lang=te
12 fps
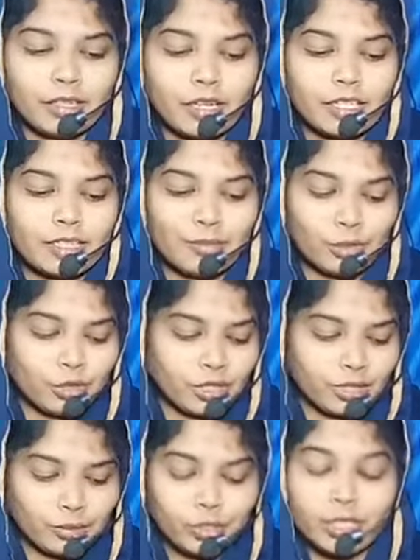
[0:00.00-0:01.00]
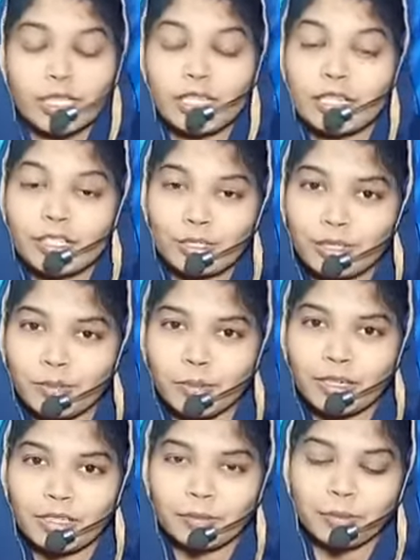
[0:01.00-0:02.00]
అందరము కూడా మొదటిగా స్థుతి
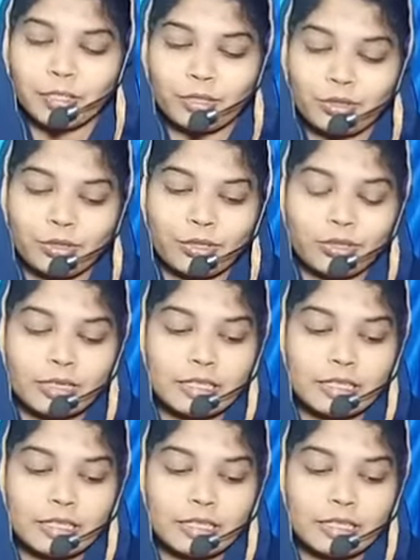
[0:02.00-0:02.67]
పాట పాడుకుంటూ